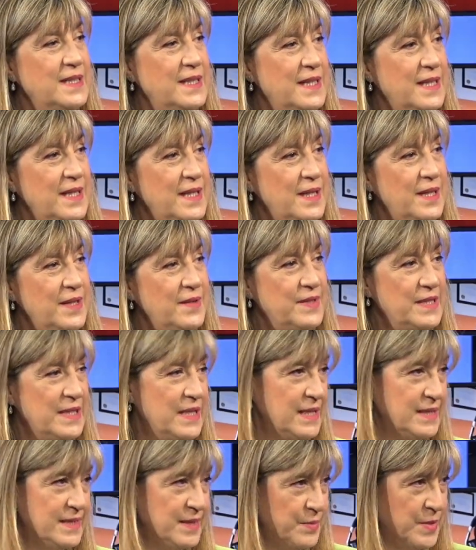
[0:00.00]
eh,
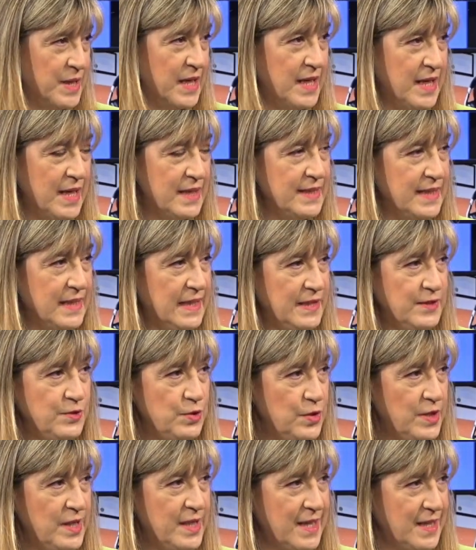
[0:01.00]
vedere se magari ha delle
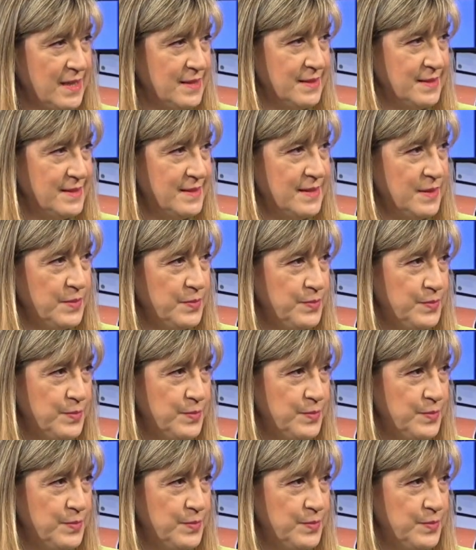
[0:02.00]
intolleranze,